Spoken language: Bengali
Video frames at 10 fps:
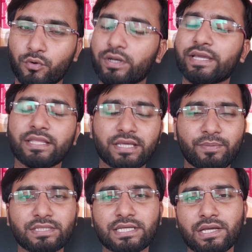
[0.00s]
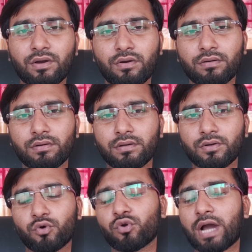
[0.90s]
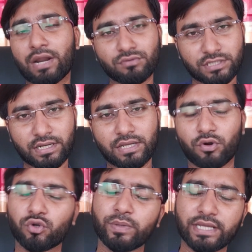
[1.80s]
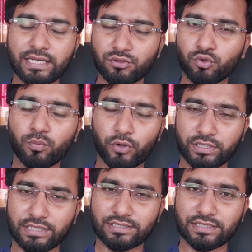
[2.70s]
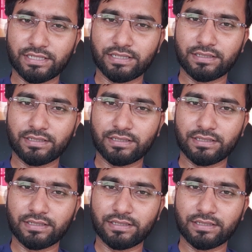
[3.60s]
অনেকেরই দেখবেন যে কোনো কারণ ছাড়াই অটোমেটিক্যালি চুল পড়ে যাচ্ছে